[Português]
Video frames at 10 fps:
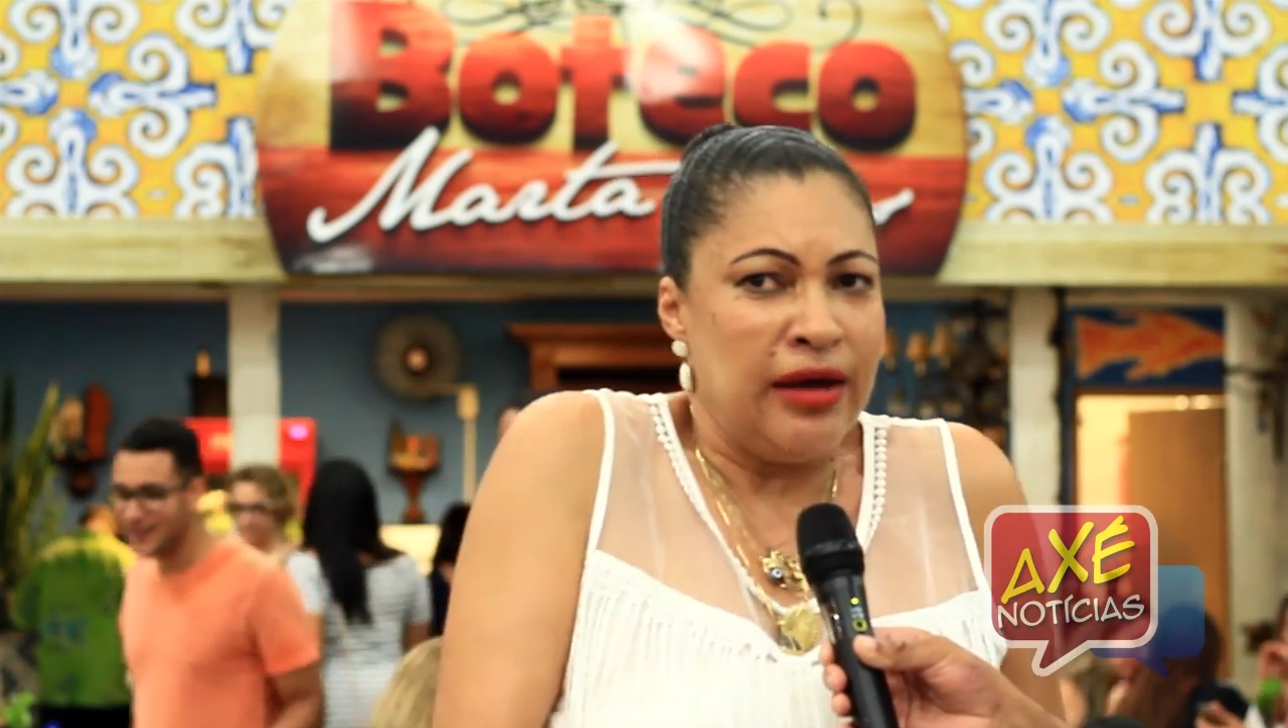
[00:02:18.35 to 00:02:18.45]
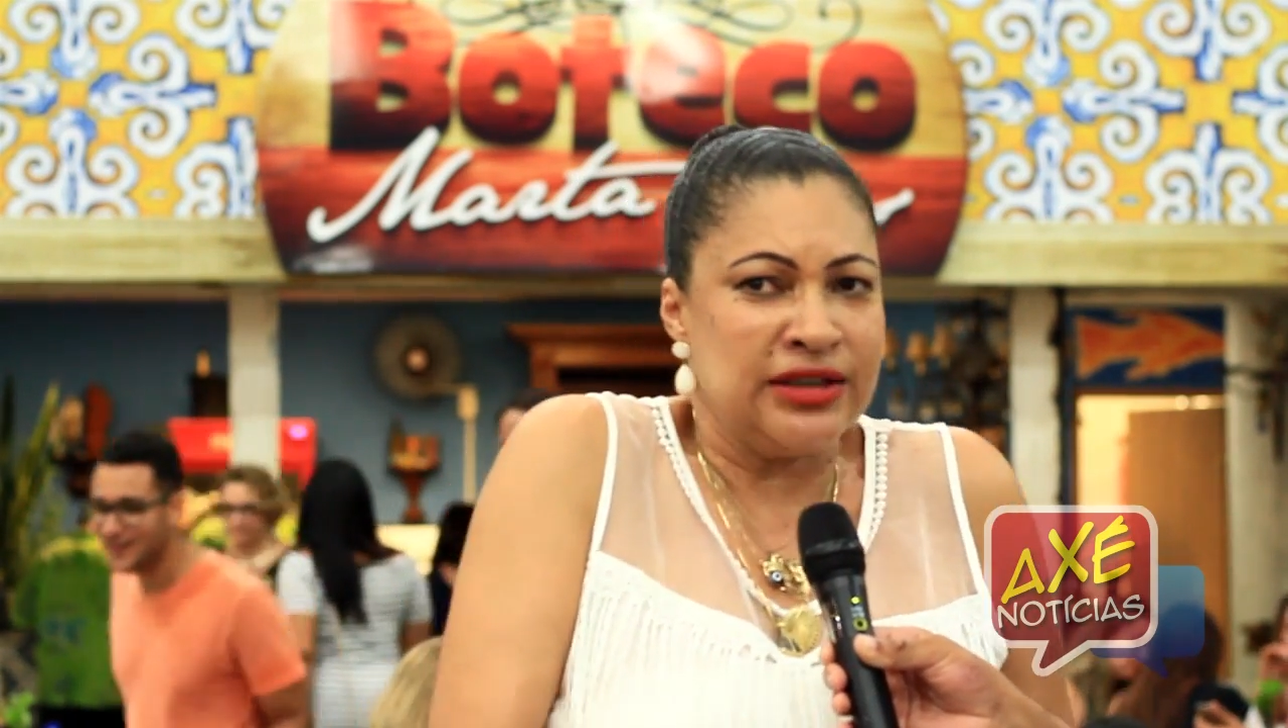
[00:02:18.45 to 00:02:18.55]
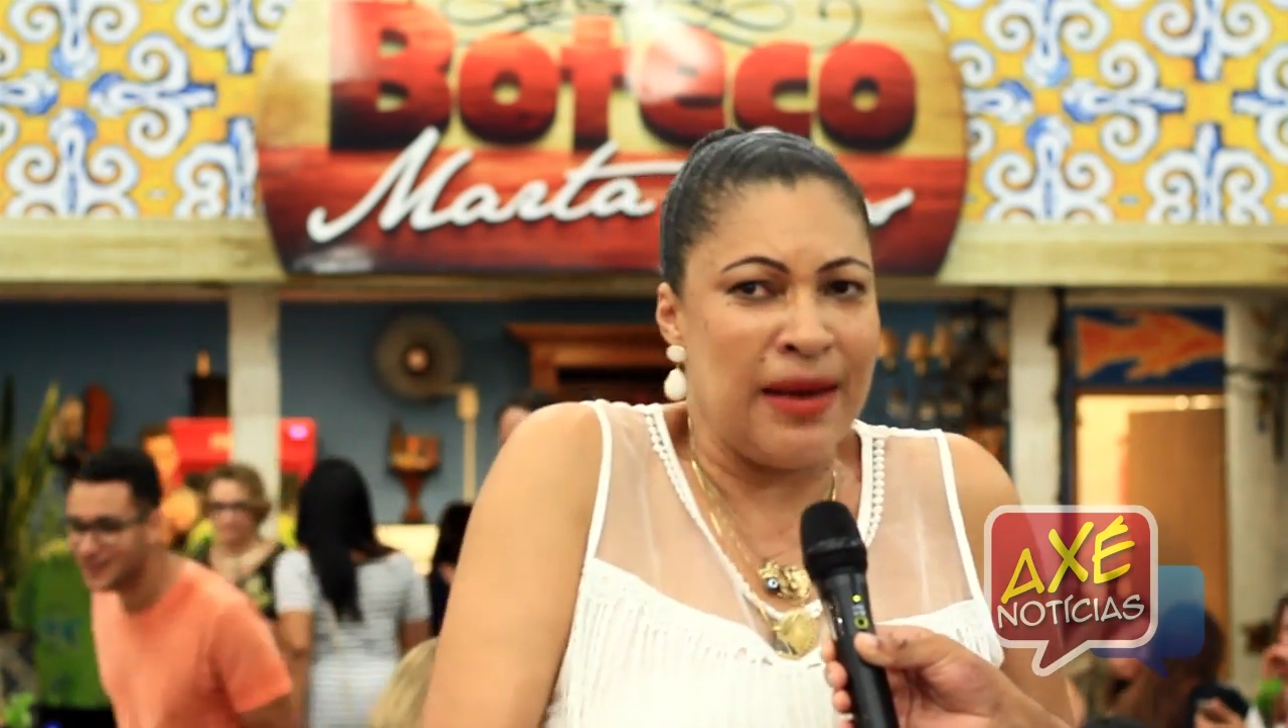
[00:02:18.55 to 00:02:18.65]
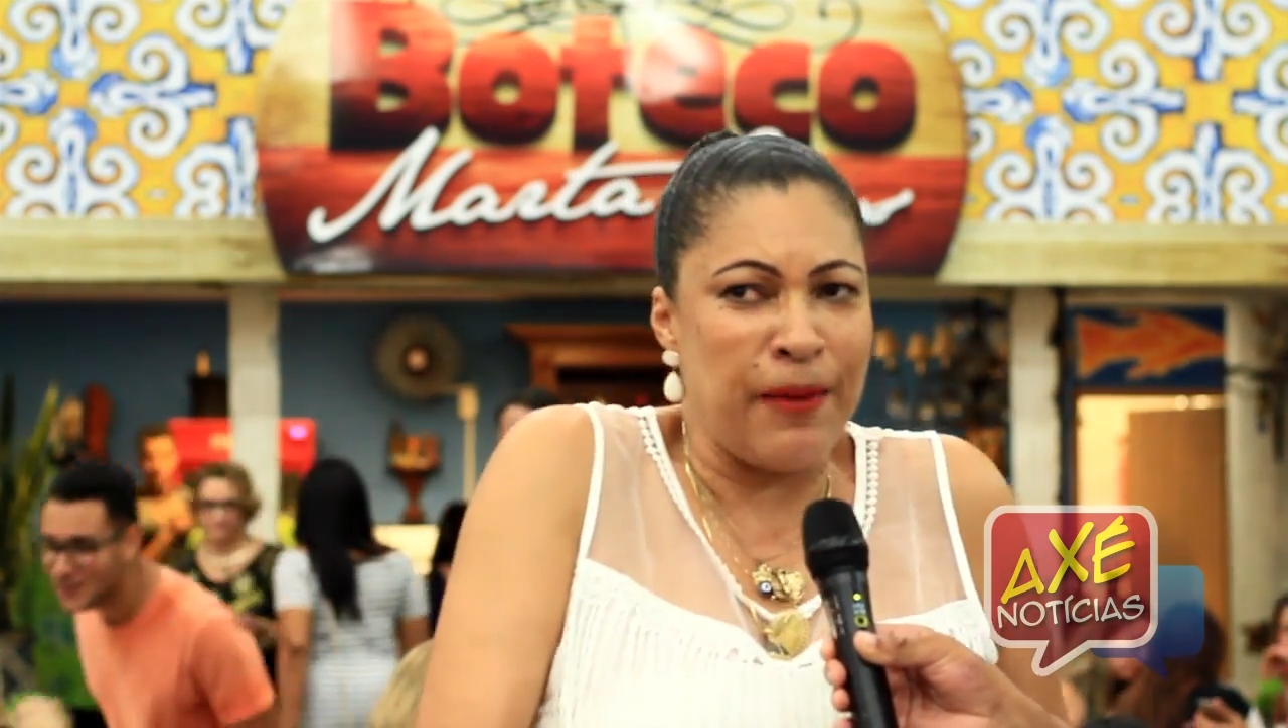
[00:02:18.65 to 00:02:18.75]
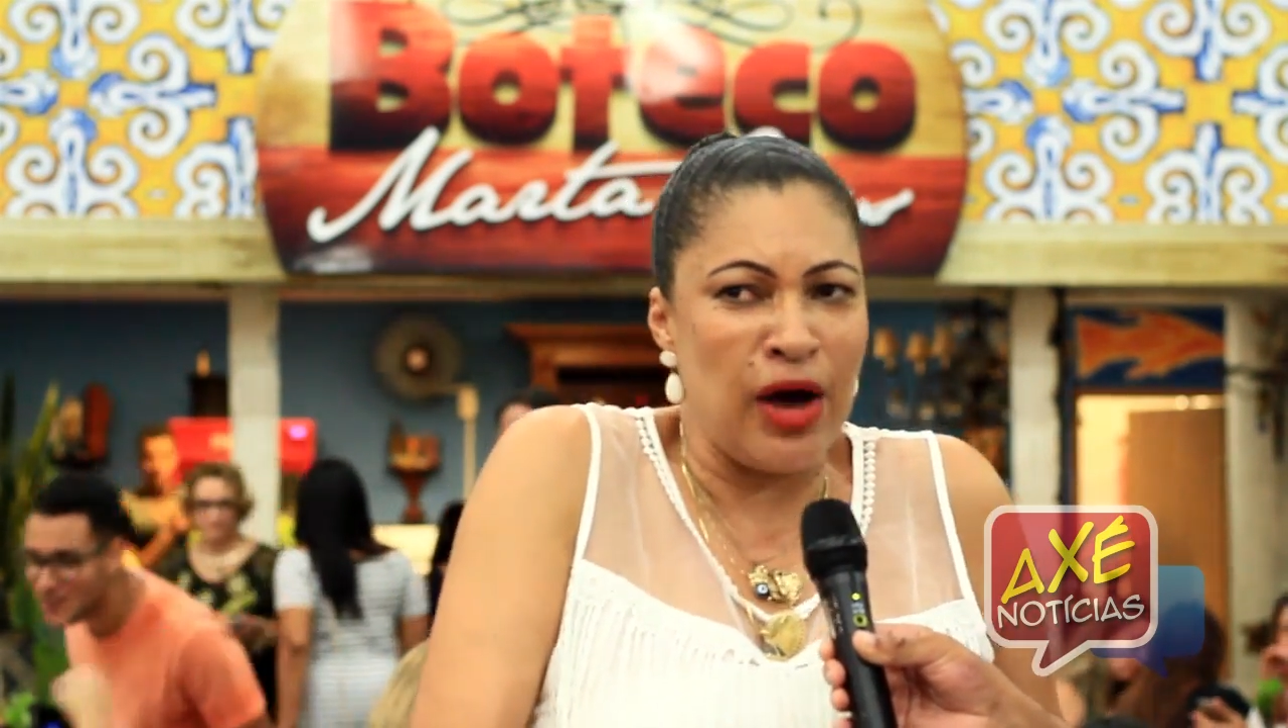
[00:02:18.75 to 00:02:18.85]

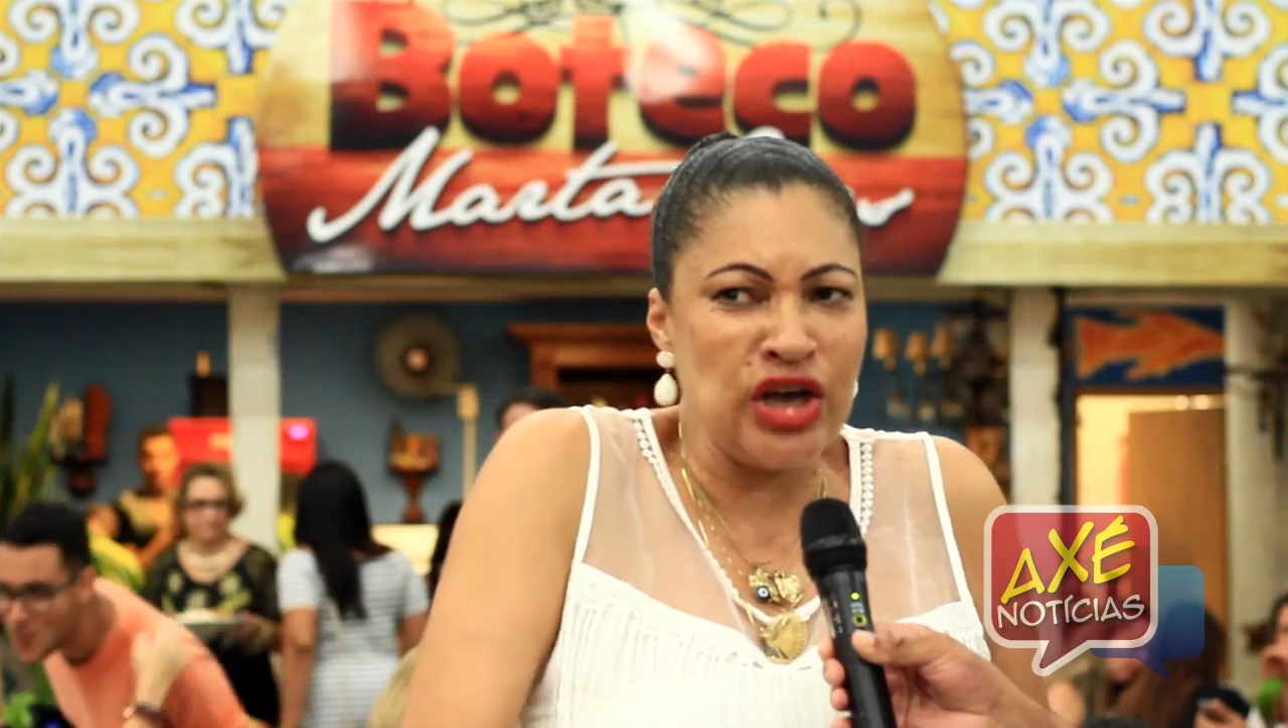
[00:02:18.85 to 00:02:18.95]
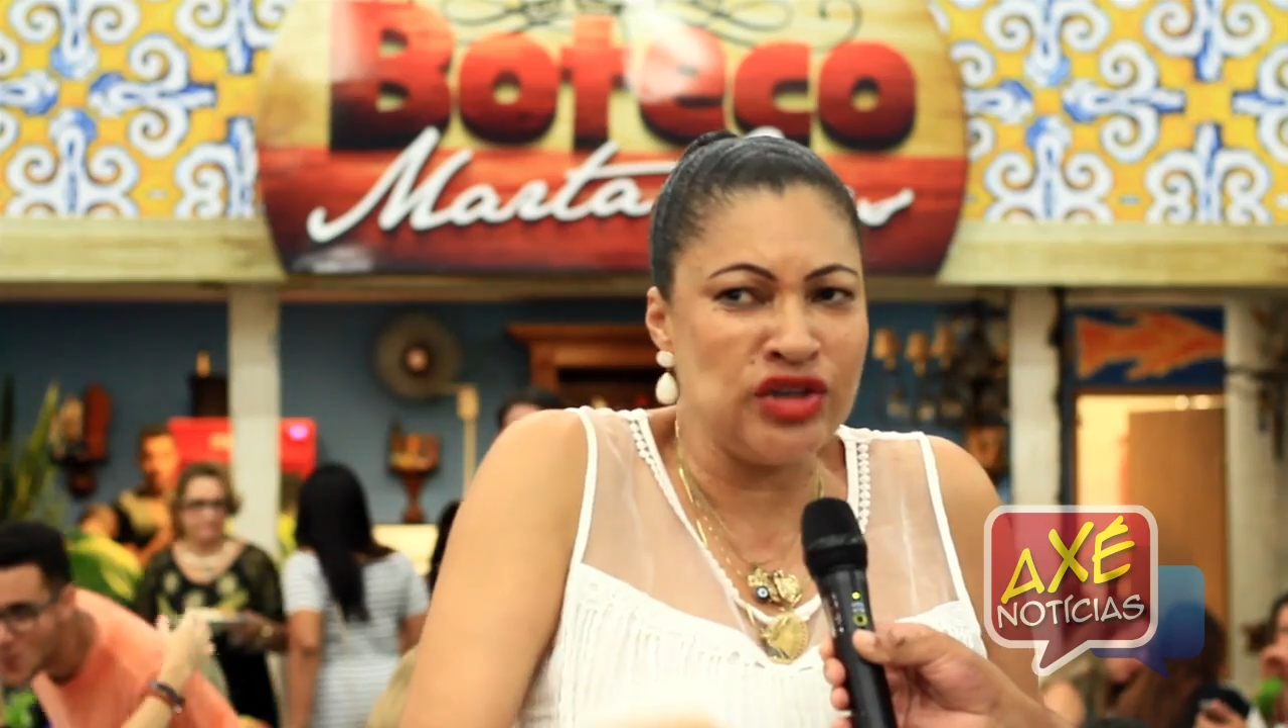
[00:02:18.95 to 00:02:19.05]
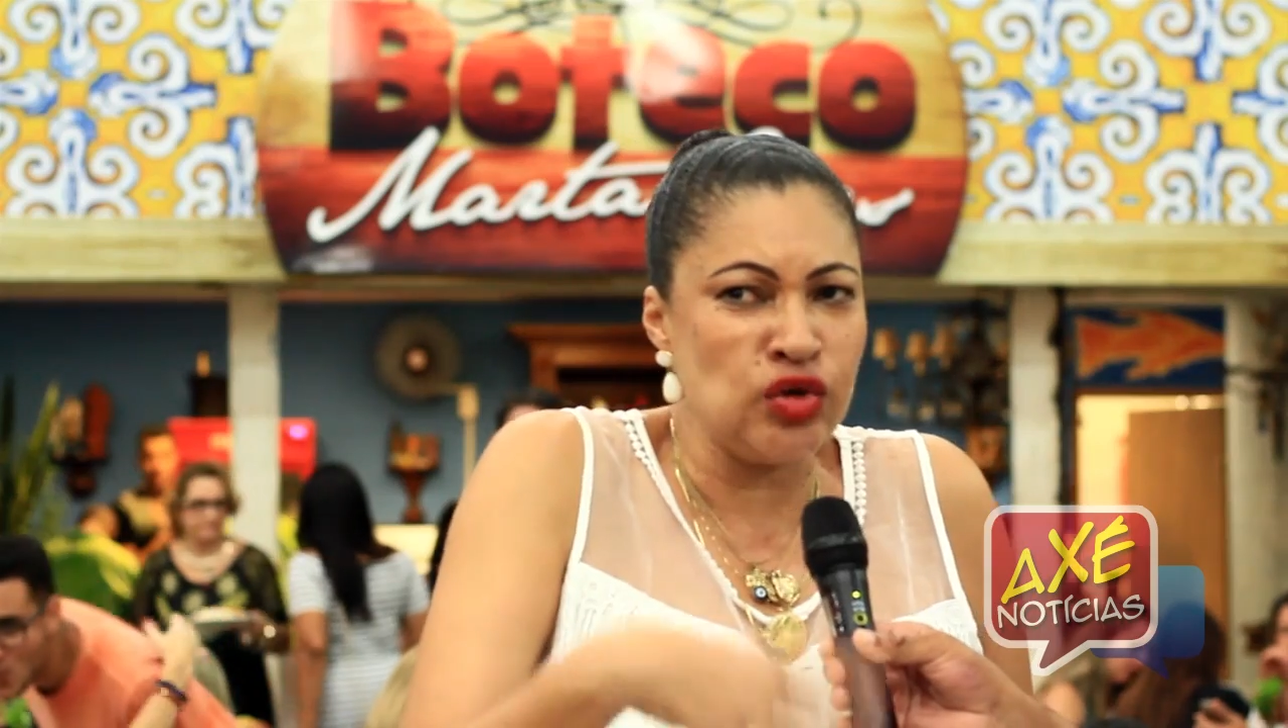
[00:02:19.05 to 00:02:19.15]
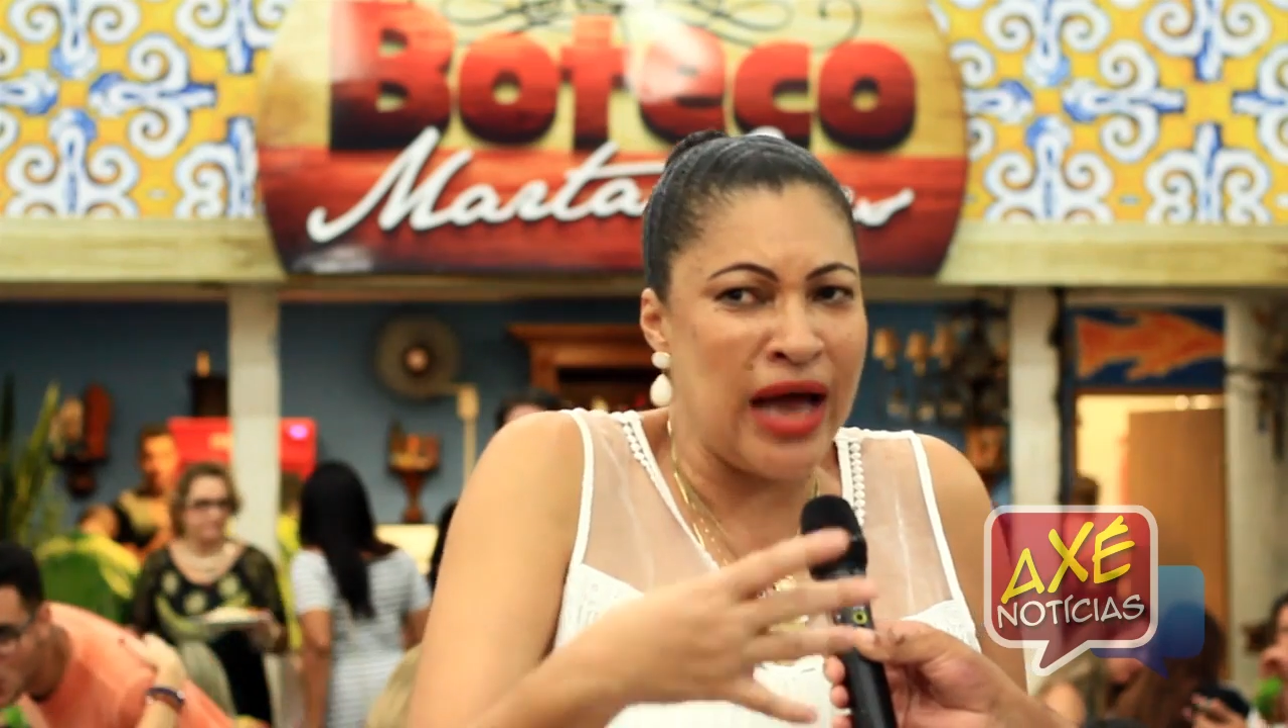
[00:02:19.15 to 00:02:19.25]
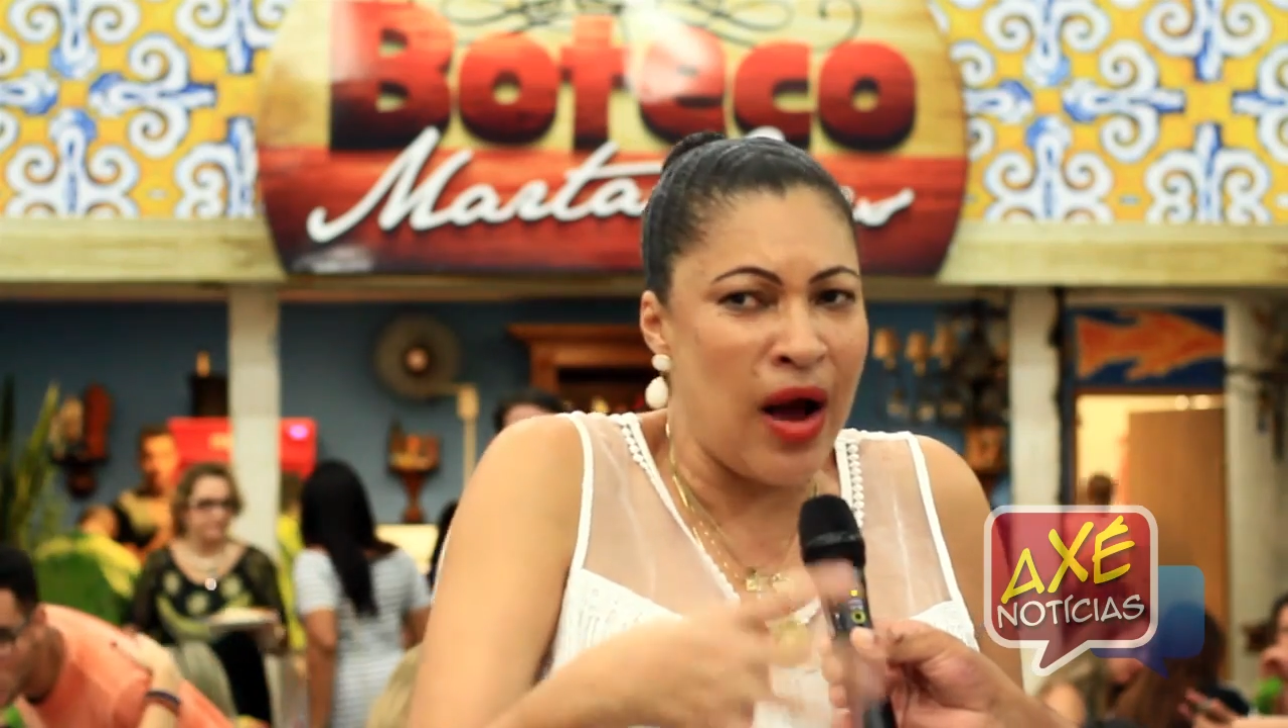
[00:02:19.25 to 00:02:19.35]
você pode
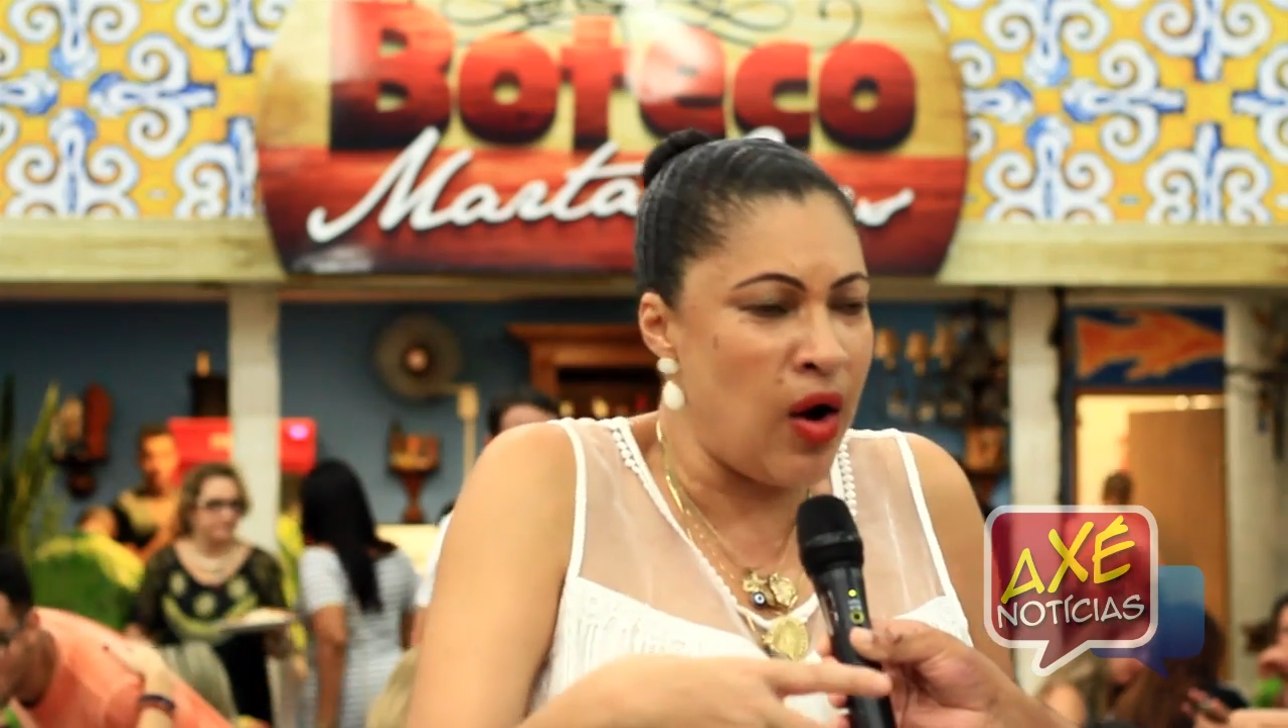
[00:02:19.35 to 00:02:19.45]
ajudar